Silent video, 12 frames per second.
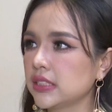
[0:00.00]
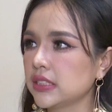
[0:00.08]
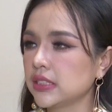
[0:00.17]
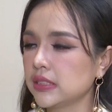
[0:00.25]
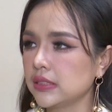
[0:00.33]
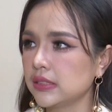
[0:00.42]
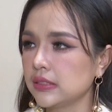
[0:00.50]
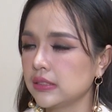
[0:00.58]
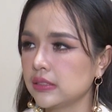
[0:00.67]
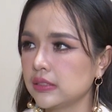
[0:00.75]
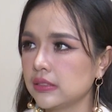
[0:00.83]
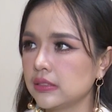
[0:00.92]
คือเขาอยู่
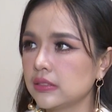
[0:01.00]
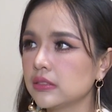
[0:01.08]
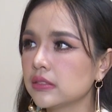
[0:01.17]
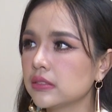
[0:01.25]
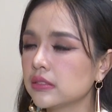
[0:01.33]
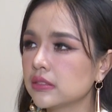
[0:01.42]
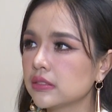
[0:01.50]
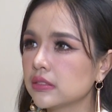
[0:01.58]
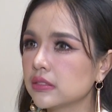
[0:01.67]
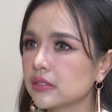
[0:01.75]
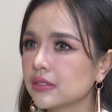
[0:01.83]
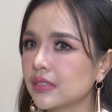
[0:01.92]
มาจนถึงปิดค่ายแล้วไห
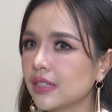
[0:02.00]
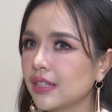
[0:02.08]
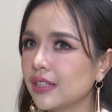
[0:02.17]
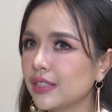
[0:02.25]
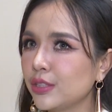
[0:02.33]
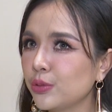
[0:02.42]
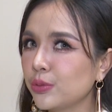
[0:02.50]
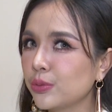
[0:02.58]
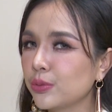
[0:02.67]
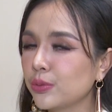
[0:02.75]
มครุณอยู่